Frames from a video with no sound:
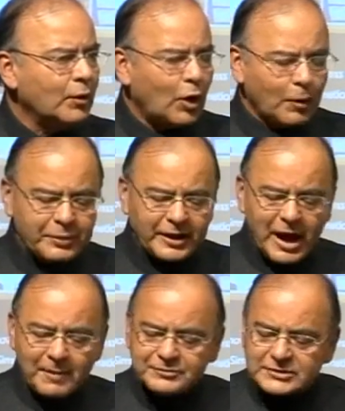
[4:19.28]
और फिर
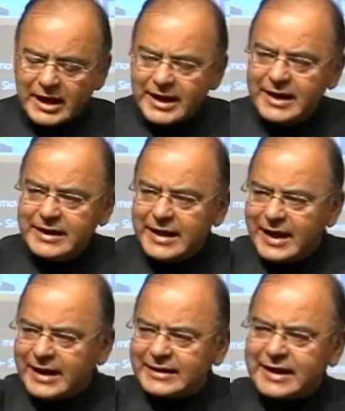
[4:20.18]
आप सारे
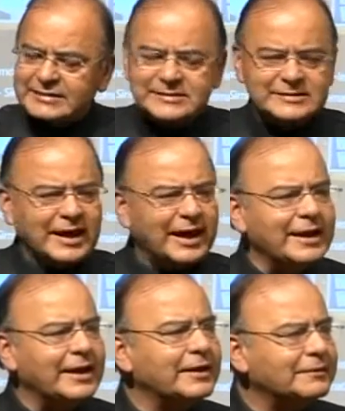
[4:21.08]
इनडायरेक्ट टैक्सेस लगा
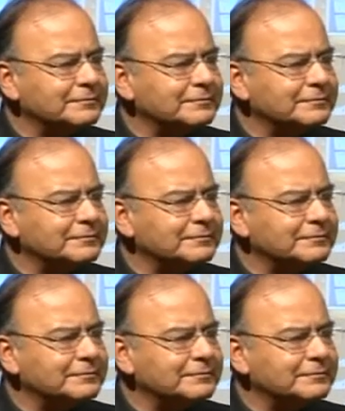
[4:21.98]
लें